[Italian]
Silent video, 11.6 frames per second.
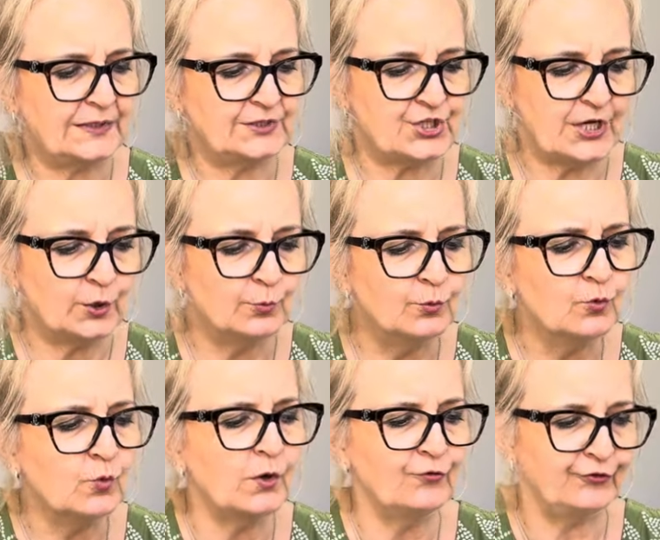c'è
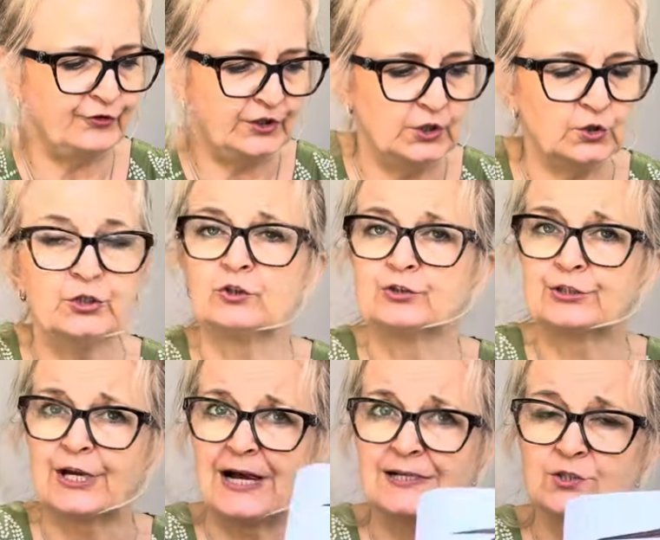comunque un filo di
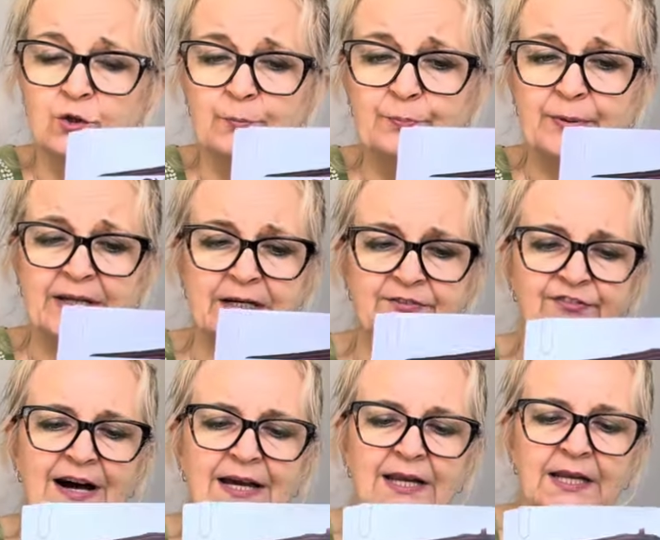contrasto per
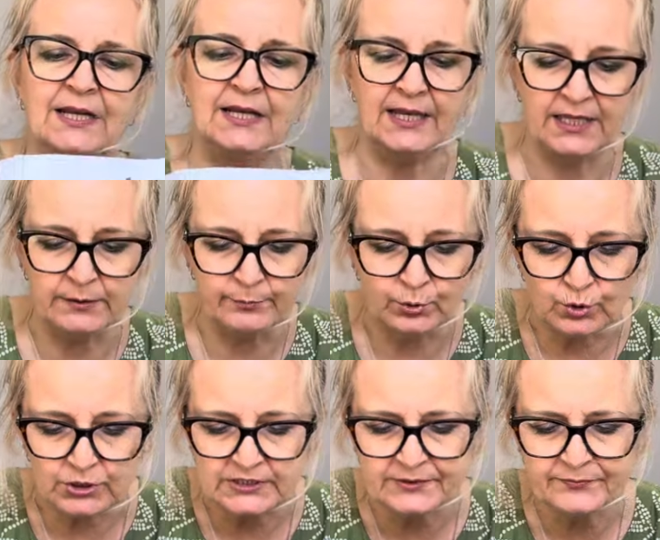fare le, i
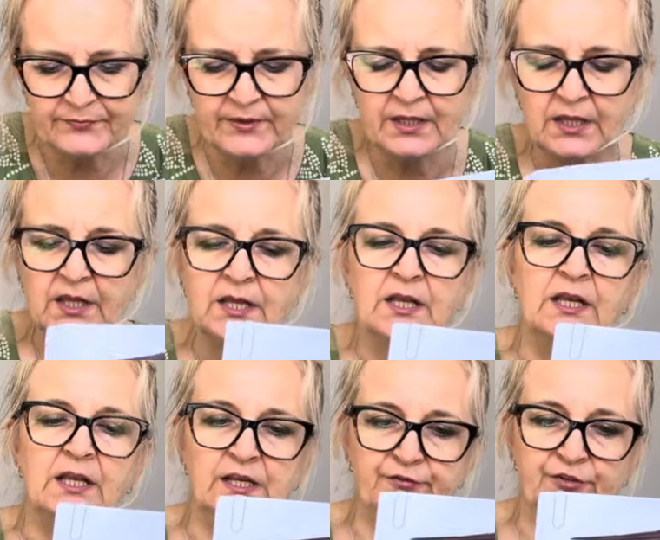bordi
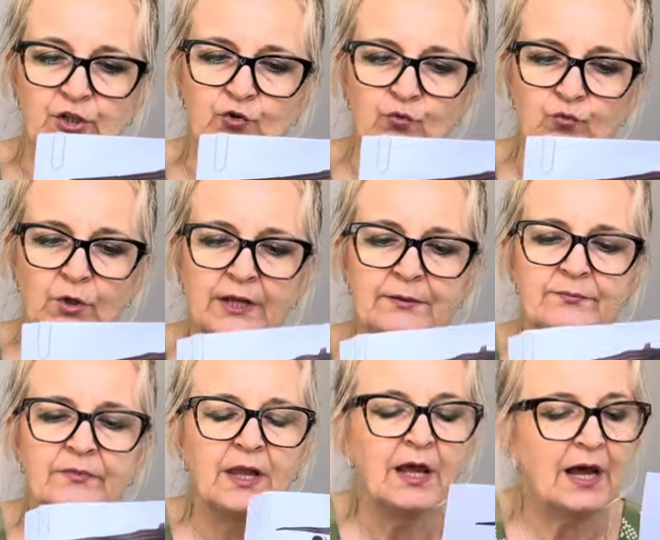e le finiture
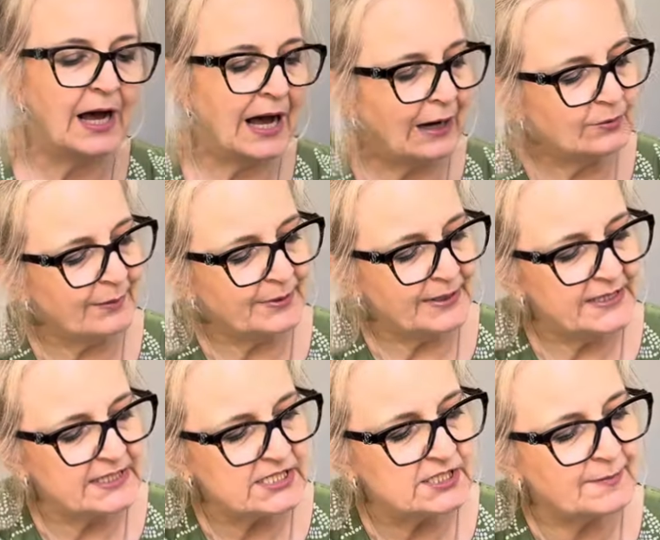ha una
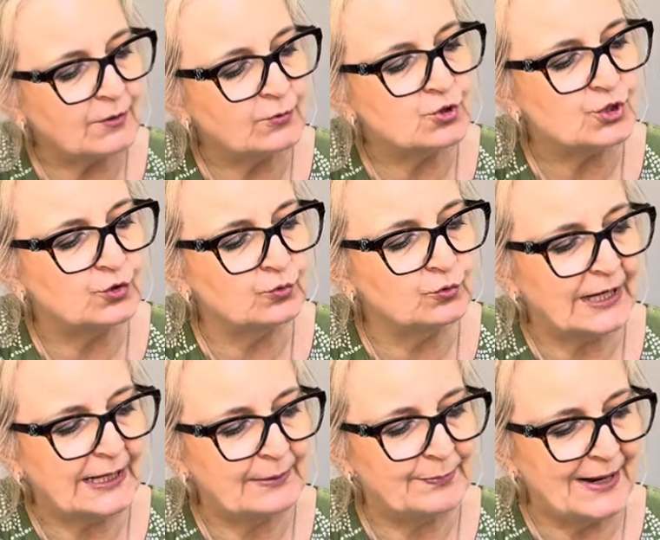bellissima cucitura
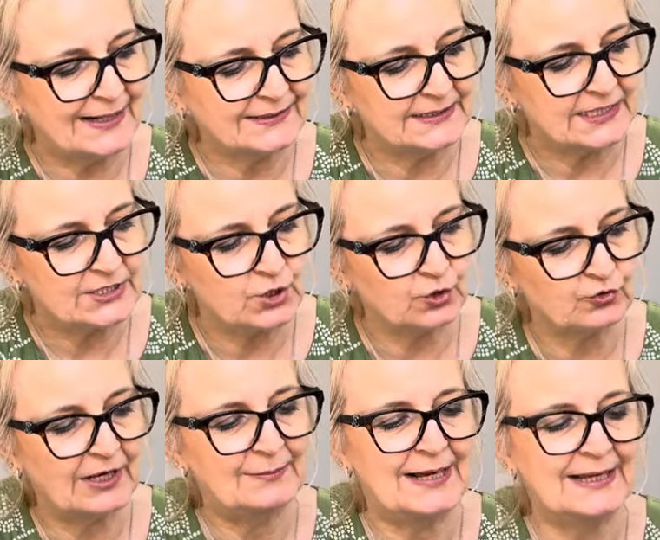che parte da sotto
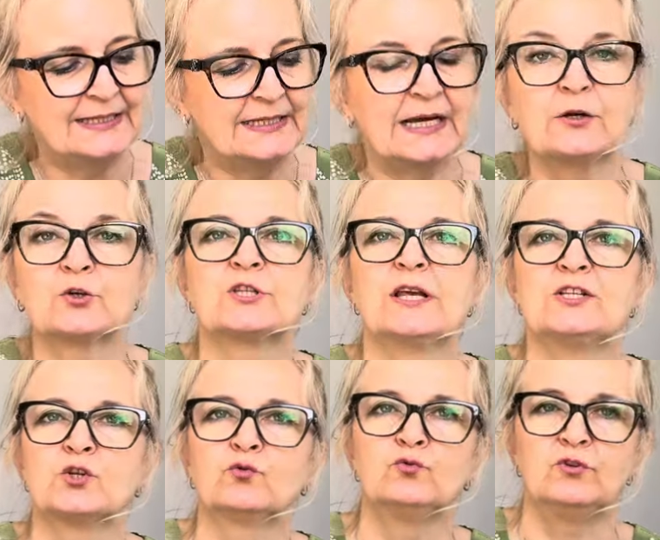alla manica e
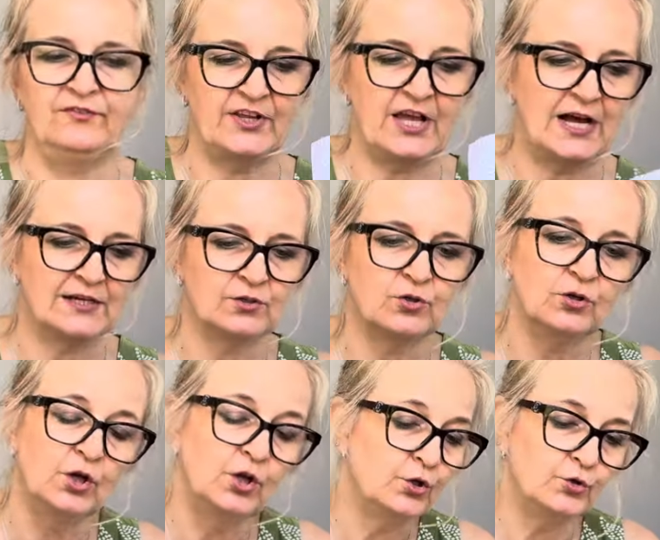costeggia tutto il
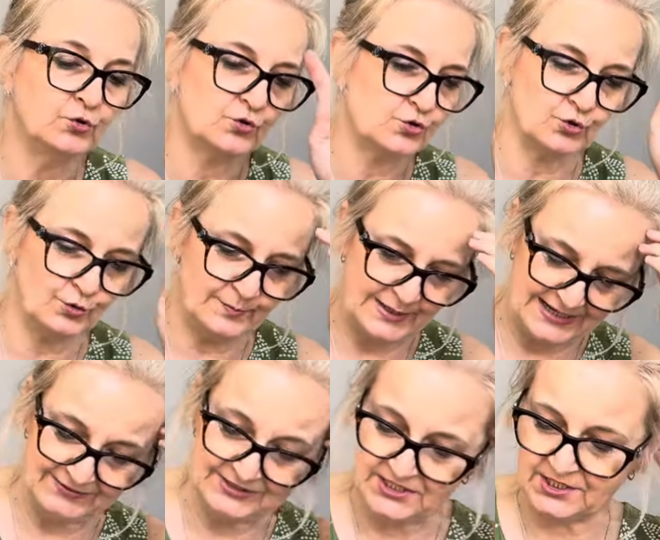fianco io non sono
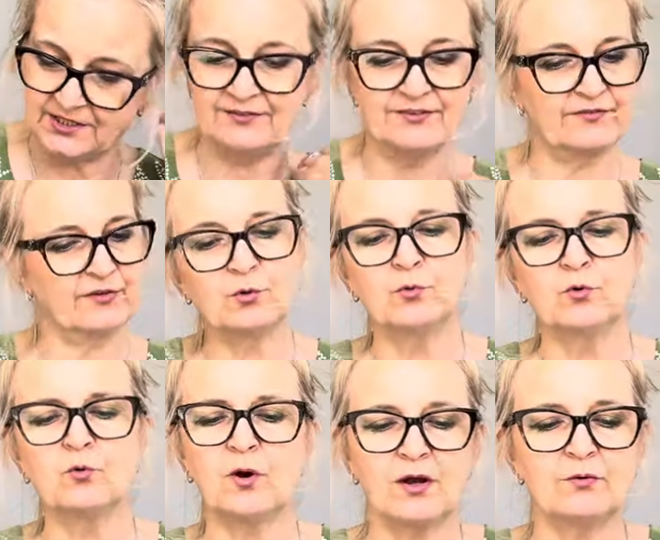brava a descrivervi
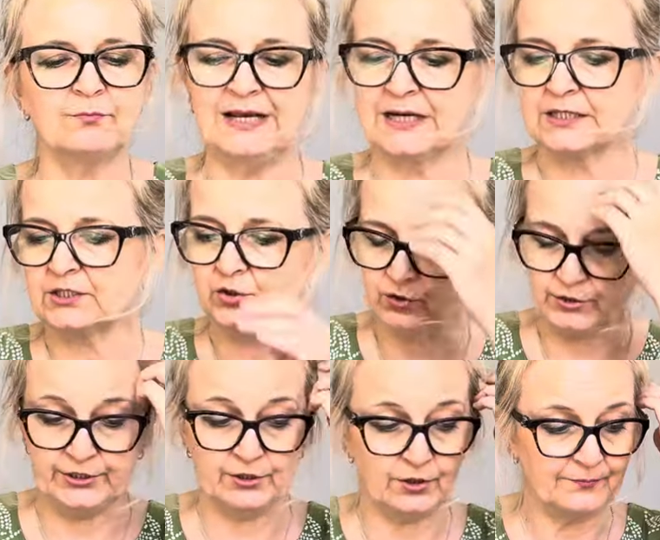comunque è un bel
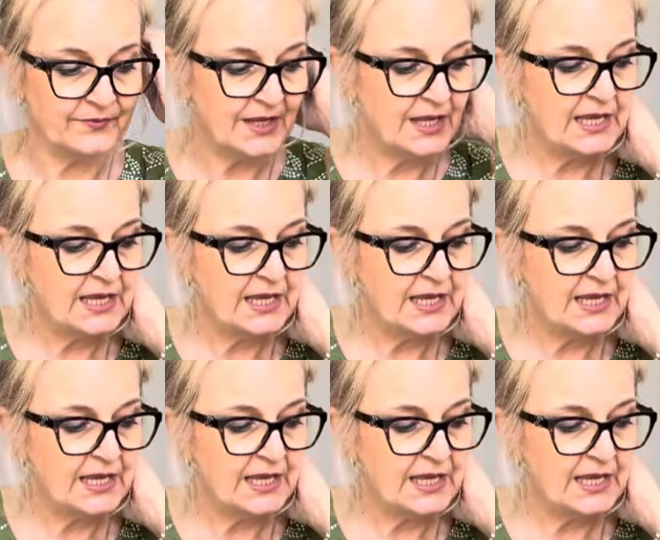articolino